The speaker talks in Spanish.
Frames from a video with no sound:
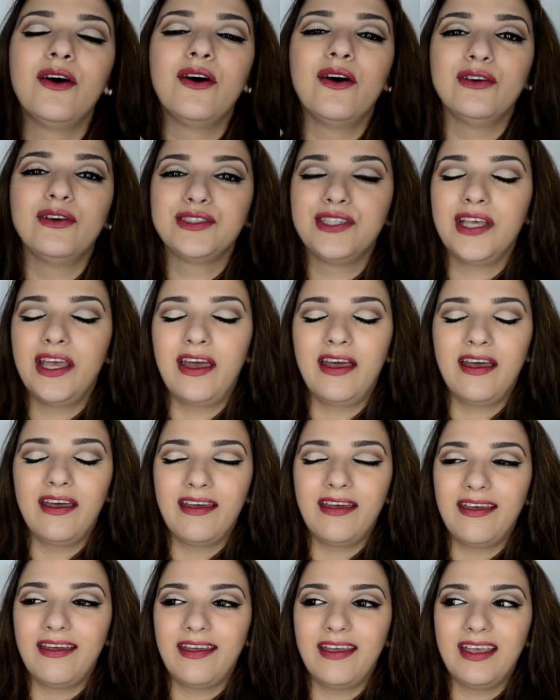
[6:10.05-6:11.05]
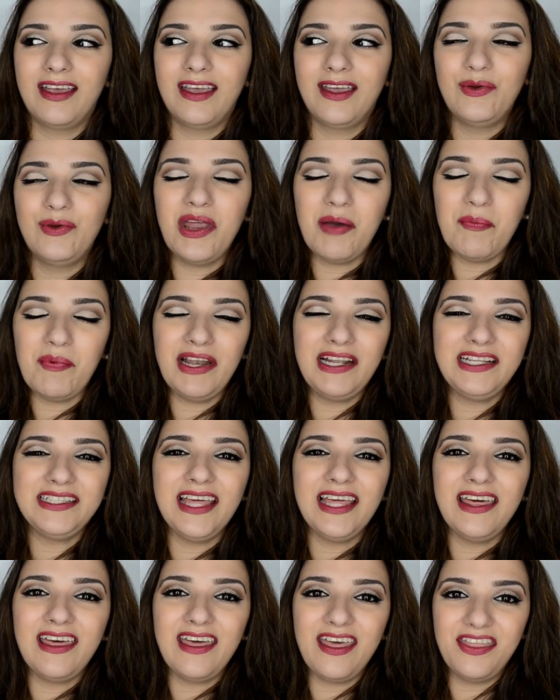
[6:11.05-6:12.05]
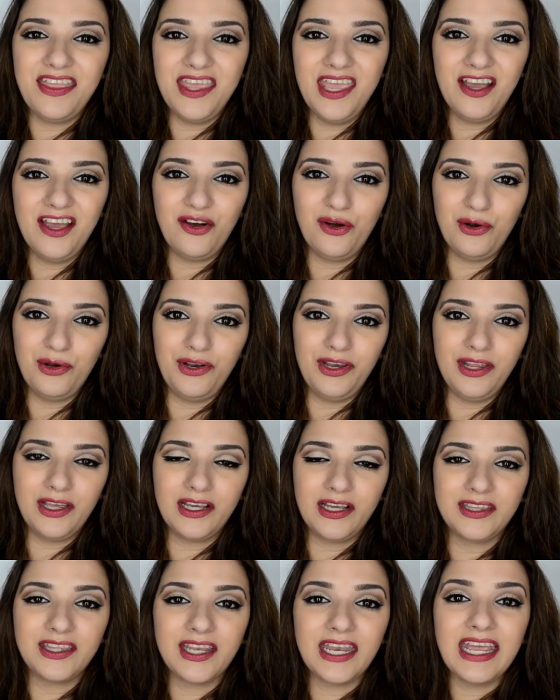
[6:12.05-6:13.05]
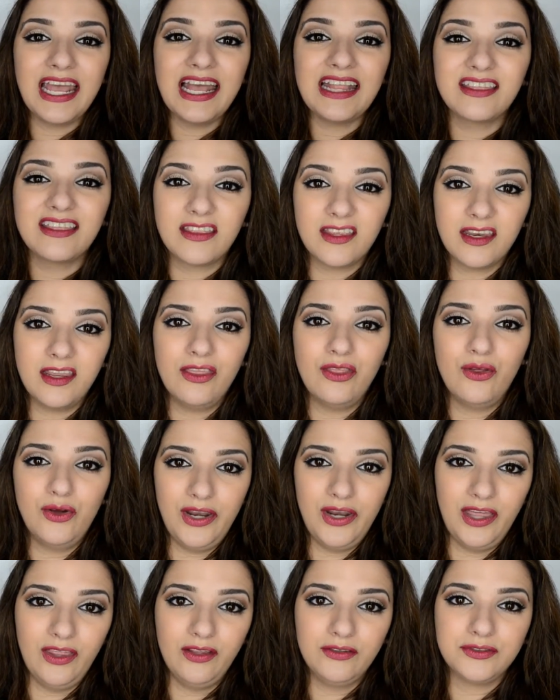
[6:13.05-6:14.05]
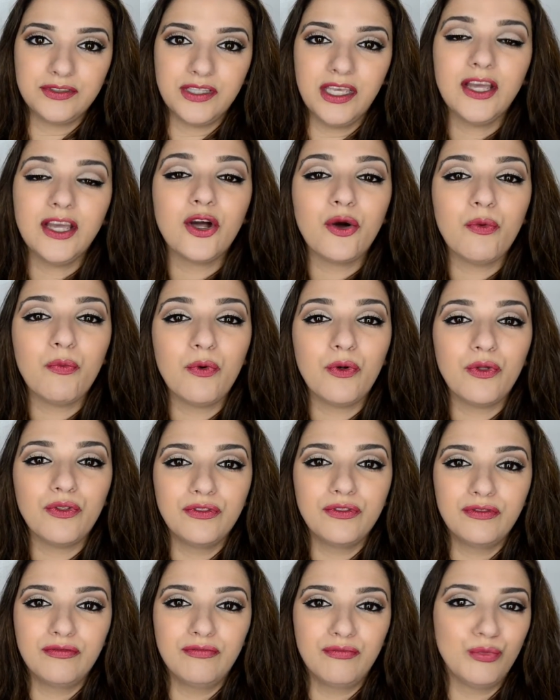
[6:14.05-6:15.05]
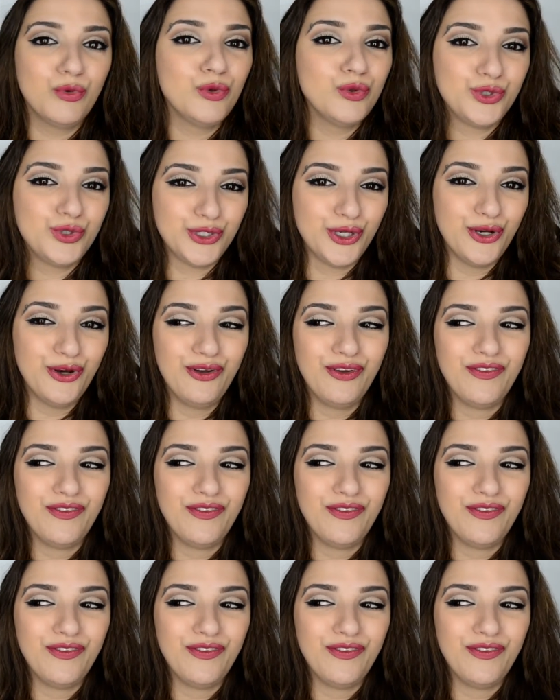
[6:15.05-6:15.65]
O sea, en una paleta de 10 colores que traiga 3 dorados es como mucho.